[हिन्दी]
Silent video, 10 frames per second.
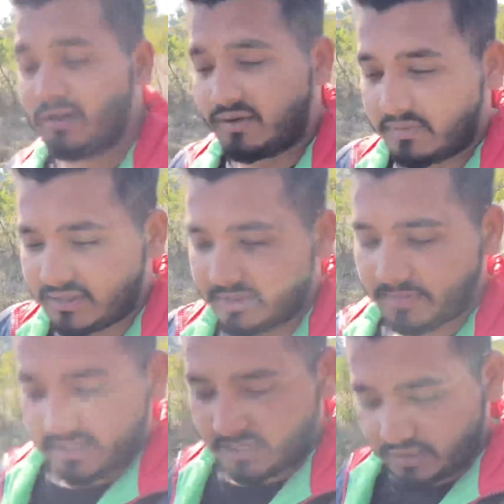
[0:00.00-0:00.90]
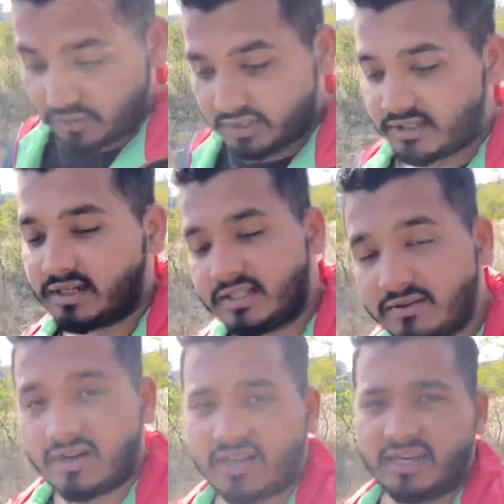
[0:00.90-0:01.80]
और मंदिर पे जाएंगे थोड़ा सा दर्शन
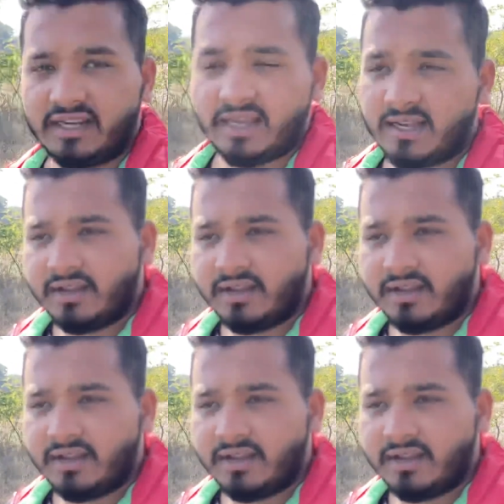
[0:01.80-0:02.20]
वगैरह करेंगे